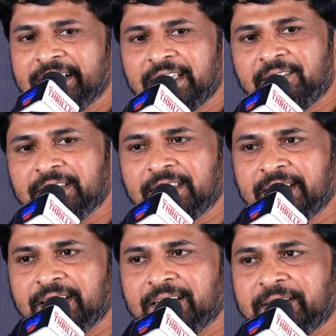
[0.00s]
తర్వాత
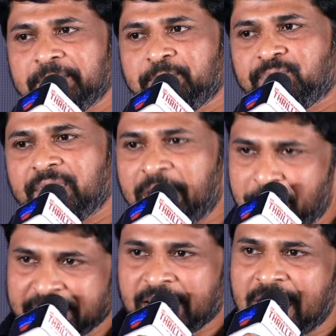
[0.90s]
ఇంకా
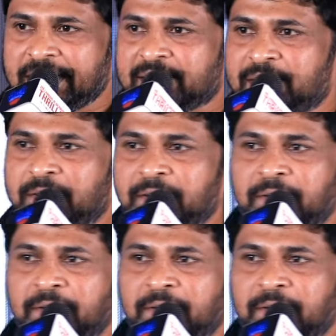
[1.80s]
మిగతా ఆర్టిస్టులు